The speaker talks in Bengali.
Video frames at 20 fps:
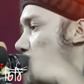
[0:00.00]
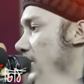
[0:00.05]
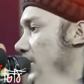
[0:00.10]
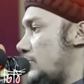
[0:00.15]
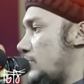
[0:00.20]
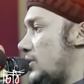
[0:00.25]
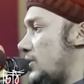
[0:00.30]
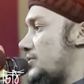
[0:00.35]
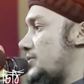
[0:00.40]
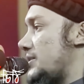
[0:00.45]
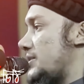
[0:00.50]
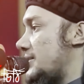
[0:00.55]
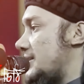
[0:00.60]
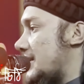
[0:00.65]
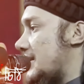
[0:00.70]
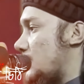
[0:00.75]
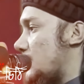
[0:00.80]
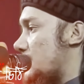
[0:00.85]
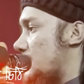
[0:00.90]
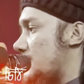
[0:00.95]
মনে মনে
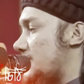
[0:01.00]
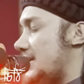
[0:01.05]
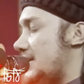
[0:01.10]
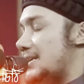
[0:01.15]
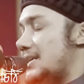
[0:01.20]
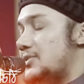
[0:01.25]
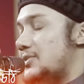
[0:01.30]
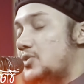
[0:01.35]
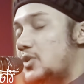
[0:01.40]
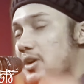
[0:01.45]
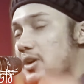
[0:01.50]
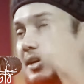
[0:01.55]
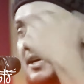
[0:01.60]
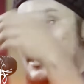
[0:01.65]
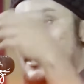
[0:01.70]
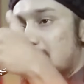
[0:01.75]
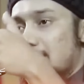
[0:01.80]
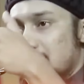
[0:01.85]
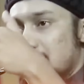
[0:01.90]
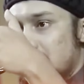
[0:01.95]
চিন্তা করছি যে এটা
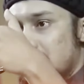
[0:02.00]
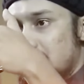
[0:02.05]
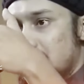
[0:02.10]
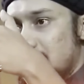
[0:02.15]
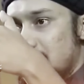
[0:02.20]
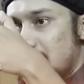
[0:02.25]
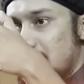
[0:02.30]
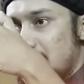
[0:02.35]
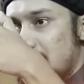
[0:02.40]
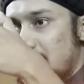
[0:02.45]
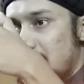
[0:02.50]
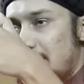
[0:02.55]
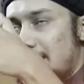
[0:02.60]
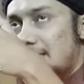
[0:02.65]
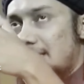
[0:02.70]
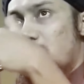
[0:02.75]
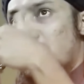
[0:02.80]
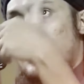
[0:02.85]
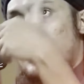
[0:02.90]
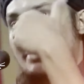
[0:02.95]
দরকার
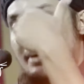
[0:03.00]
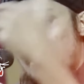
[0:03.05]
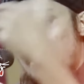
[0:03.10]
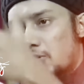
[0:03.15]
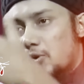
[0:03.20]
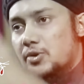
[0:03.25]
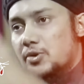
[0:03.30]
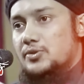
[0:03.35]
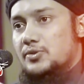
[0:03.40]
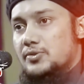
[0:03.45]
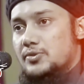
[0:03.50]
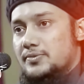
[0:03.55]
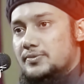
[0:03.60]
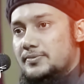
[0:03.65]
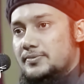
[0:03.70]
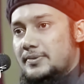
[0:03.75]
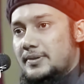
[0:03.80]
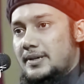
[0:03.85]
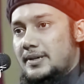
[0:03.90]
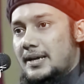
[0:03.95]
এটা হলে ভালো হতো
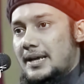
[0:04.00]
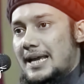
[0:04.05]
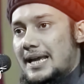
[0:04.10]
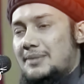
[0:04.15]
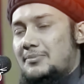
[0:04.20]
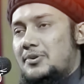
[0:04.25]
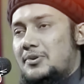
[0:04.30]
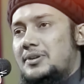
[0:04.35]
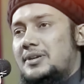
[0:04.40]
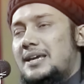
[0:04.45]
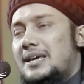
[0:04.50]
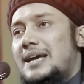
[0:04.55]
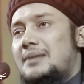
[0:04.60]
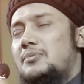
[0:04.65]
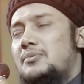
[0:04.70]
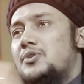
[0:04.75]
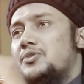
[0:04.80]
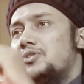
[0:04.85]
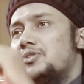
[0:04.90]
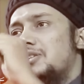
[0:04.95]
এমনকি
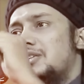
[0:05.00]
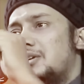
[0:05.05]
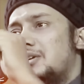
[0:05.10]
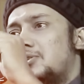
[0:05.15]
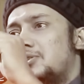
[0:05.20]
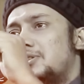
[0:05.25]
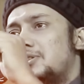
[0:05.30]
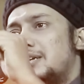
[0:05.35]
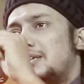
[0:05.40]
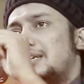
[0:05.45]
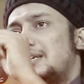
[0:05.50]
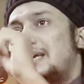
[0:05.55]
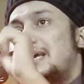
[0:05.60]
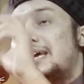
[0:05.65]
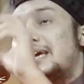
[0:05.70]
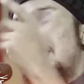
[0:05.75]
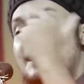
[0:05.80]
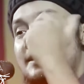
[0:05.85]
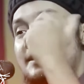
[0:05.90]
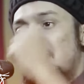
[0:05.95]
এমনও চিন্তা করছি এটা
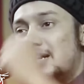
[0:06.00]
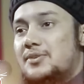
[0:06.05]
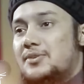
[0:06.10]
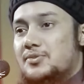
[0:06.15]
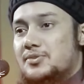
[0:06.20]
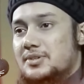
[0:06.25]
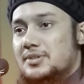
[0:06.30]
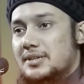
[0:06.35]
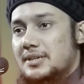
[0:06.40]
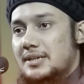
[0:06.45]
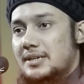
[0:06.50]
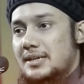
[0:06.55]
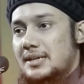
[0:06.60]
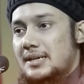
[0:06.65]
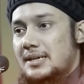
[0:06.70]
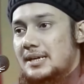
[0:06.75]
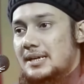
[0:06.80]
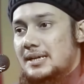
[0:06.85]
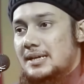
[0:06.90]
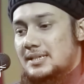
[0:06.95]
খেতে ইচ্ছা করছে
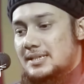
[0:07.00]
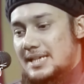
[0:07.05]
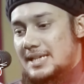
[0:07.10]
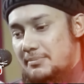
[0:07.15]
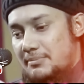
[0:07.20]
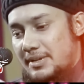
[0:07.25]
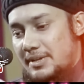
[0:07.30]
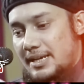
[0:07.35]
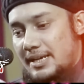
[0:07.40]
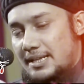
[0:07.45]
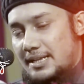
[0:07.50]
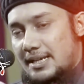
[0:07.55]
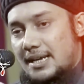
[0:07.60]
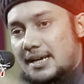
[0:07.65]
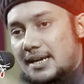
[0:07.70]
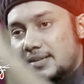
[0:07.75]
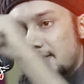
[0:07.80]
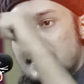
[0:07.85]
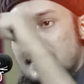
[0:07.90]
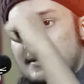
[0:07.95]
সামনে গিয়ে
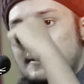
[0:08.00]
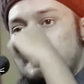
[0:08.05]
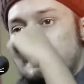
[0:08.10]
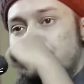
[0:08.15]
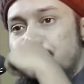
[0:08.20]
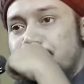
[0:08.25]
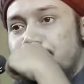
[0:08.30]
দেখে হাজির